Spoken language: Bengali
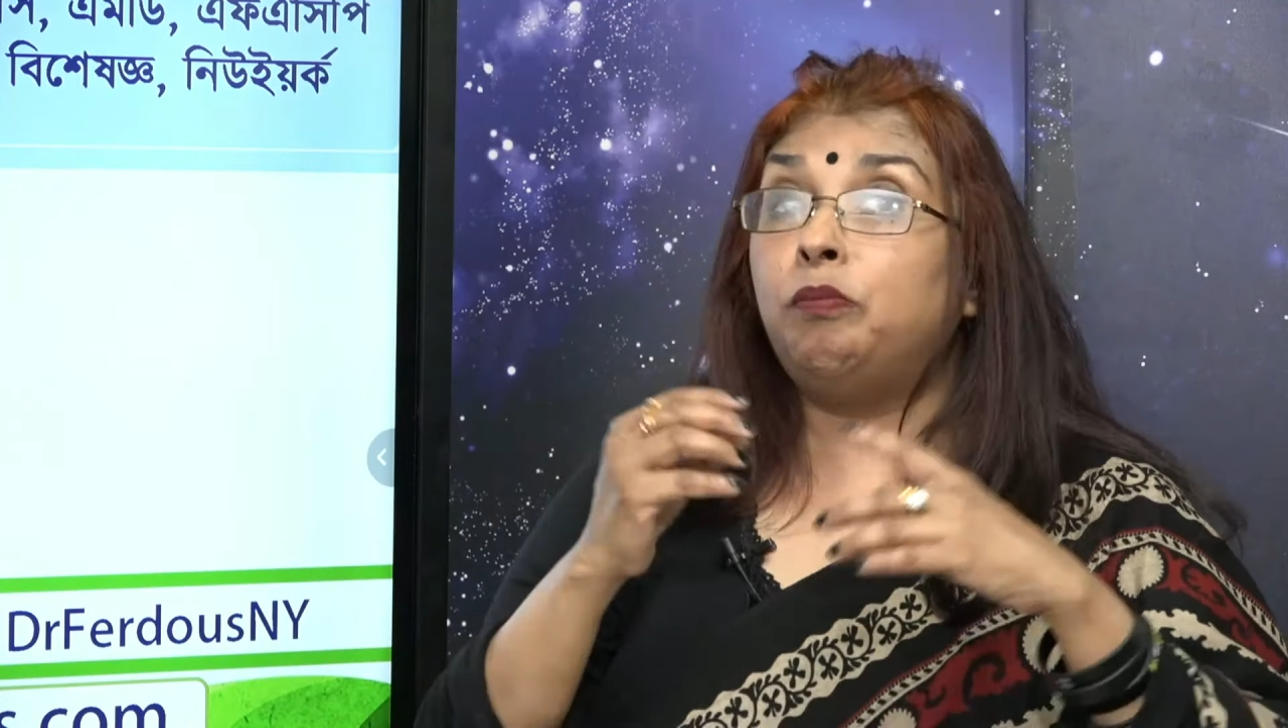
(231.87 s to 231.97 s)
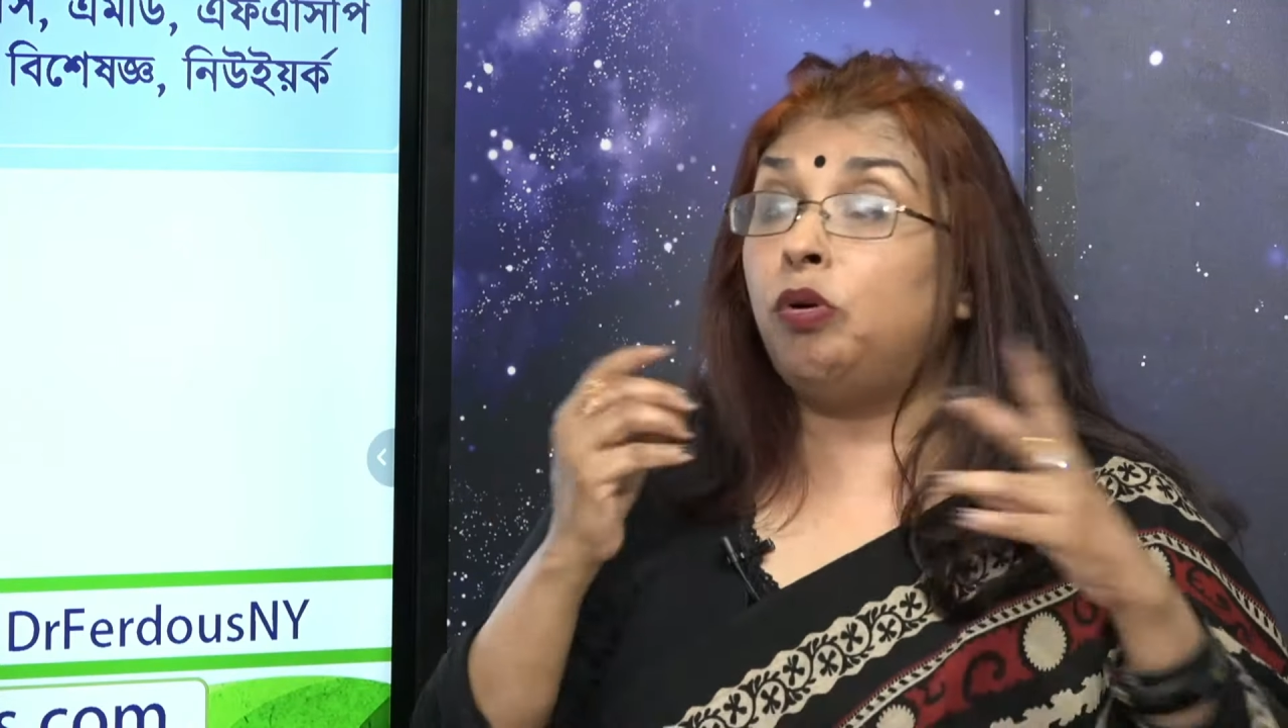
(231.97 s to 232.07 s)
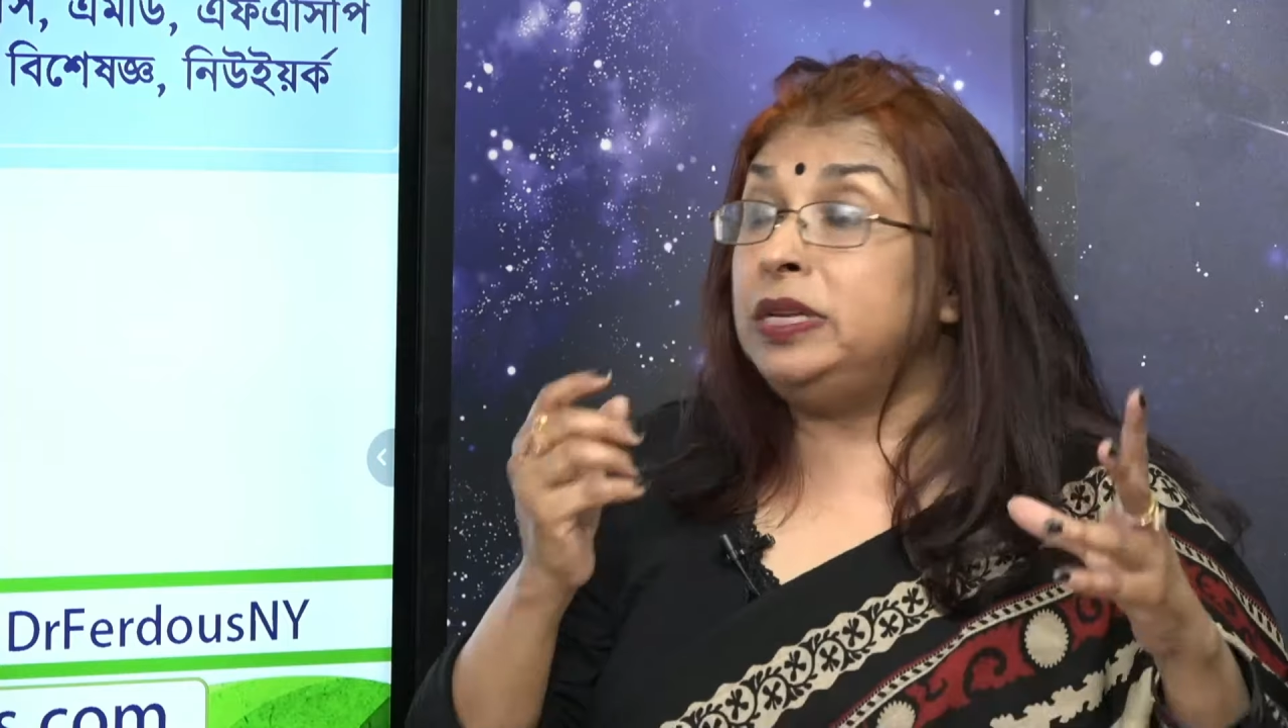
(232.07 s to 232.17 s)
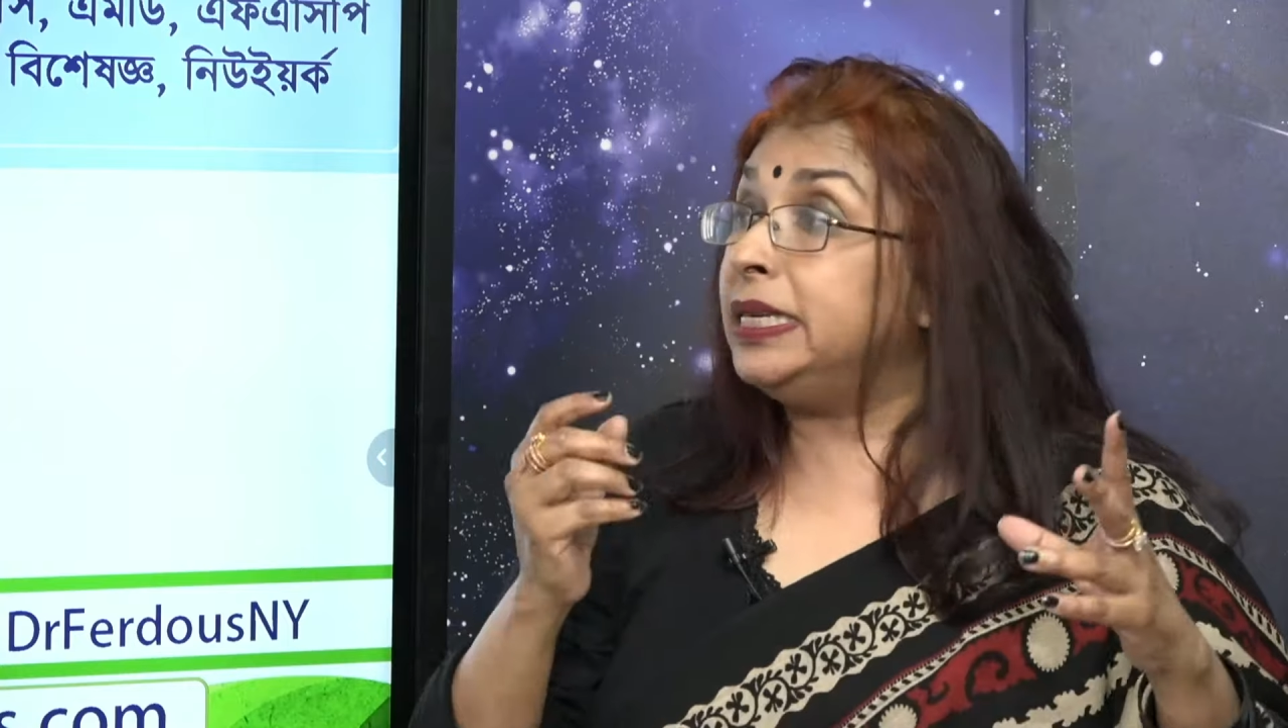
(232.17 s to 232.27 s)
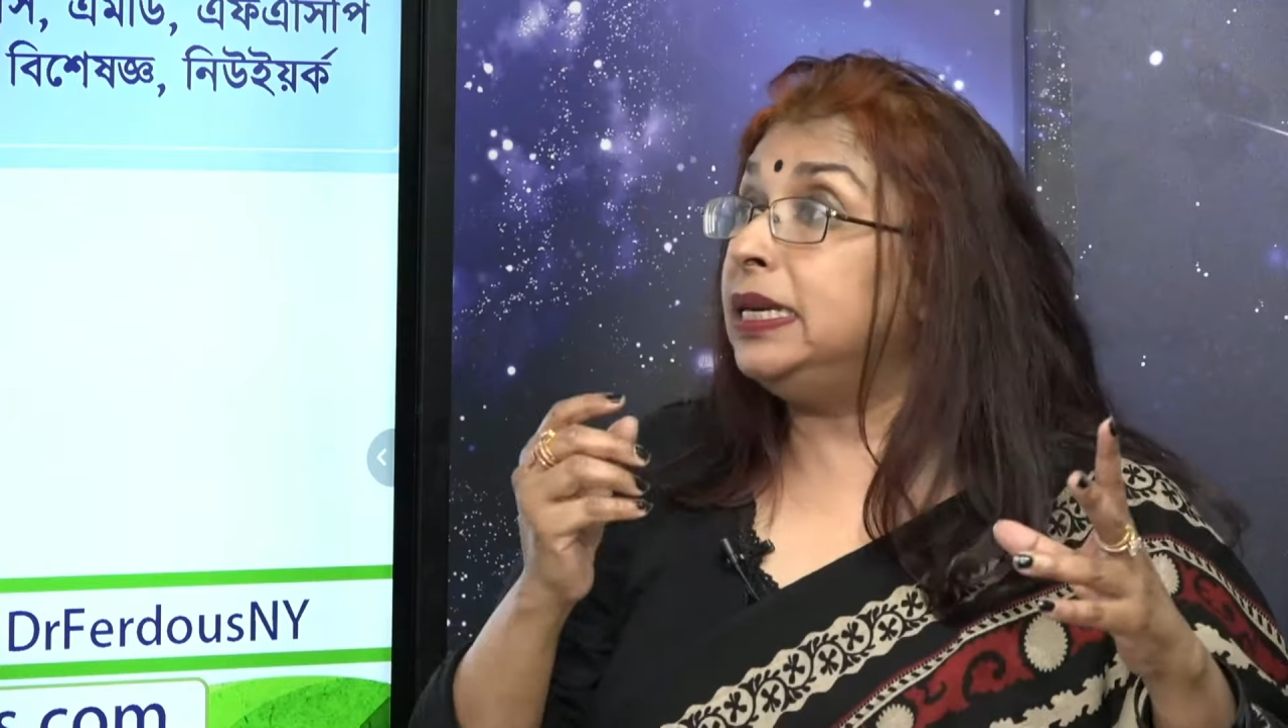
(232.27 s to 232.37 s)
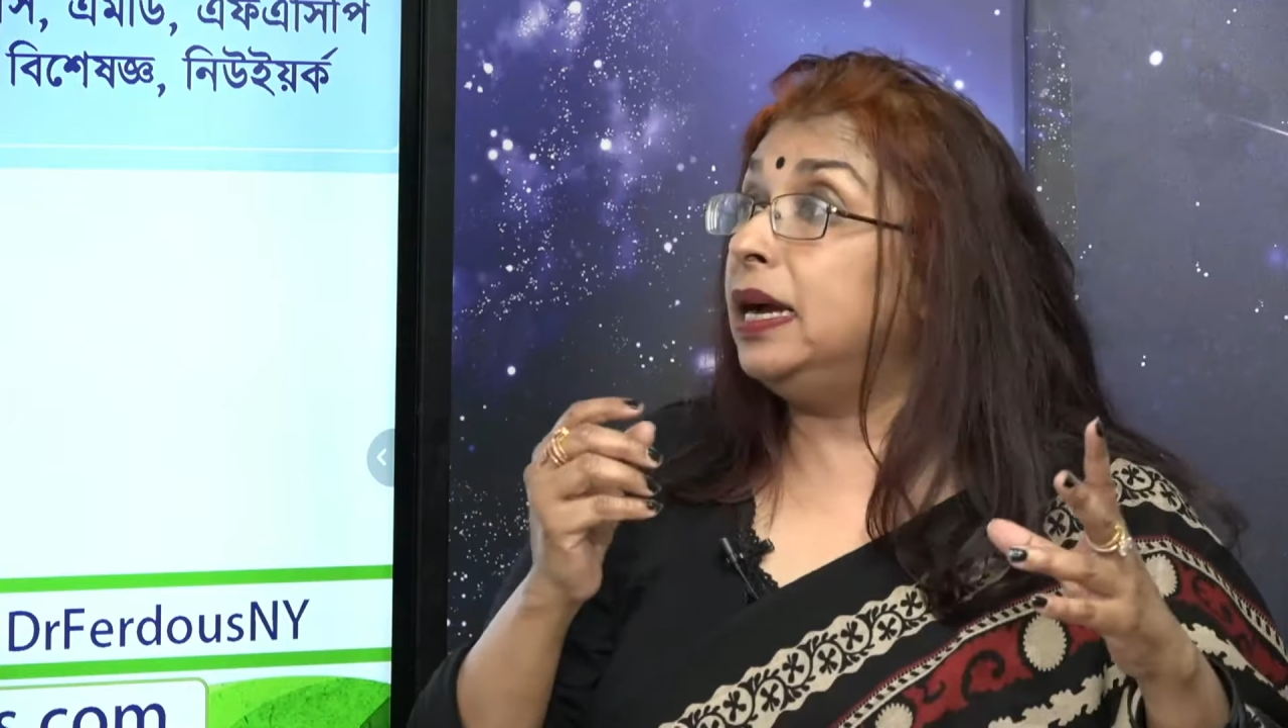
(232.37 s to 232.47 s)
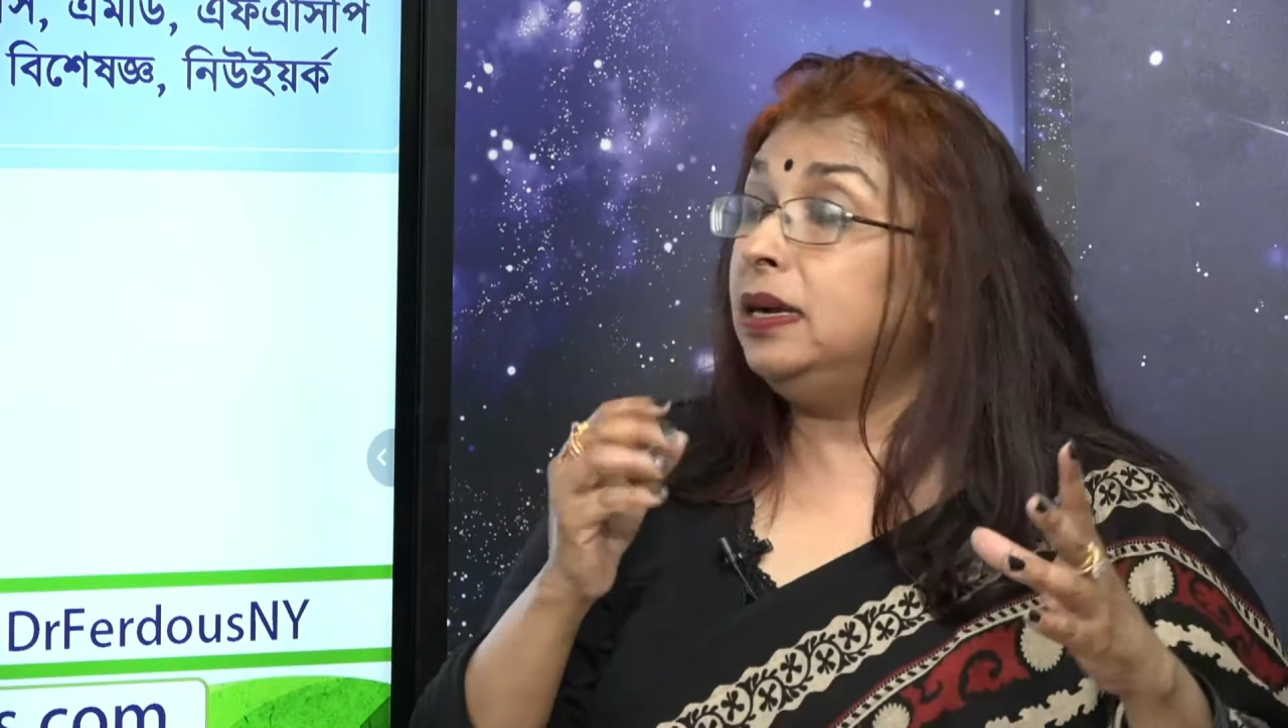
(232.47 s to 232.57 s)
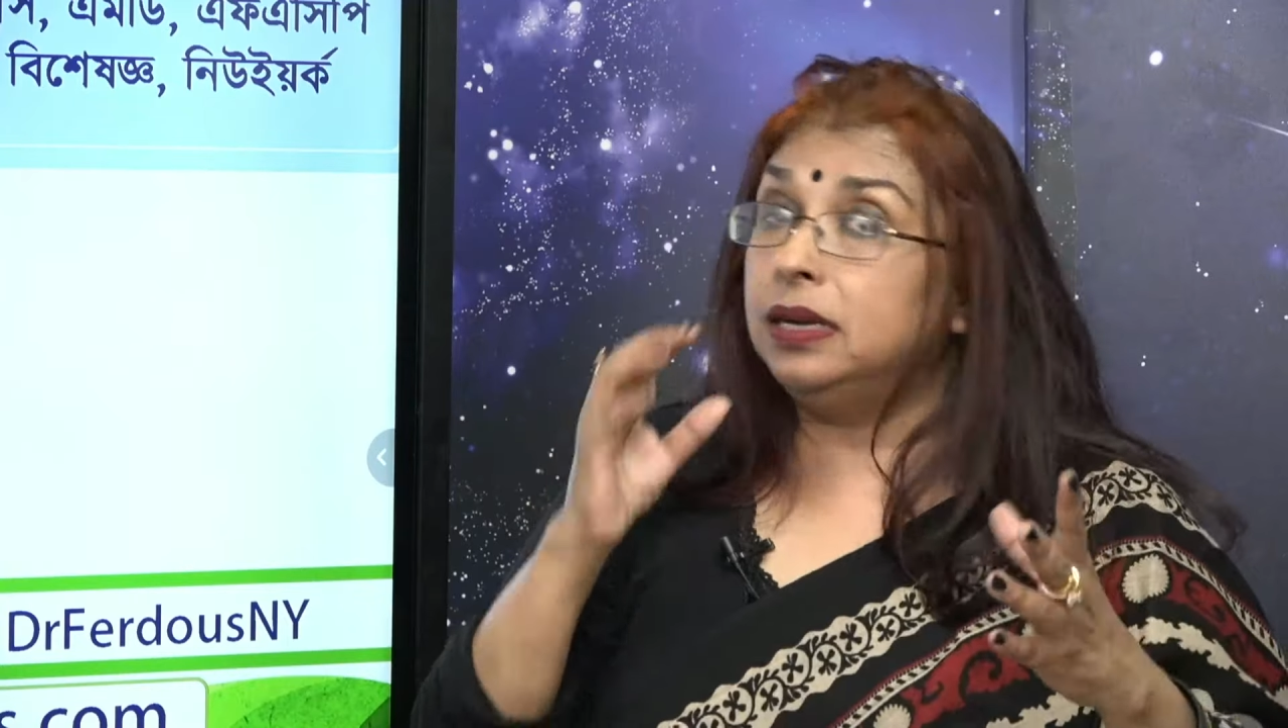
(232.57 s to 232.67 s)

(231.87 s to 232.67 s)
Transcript: বলছে না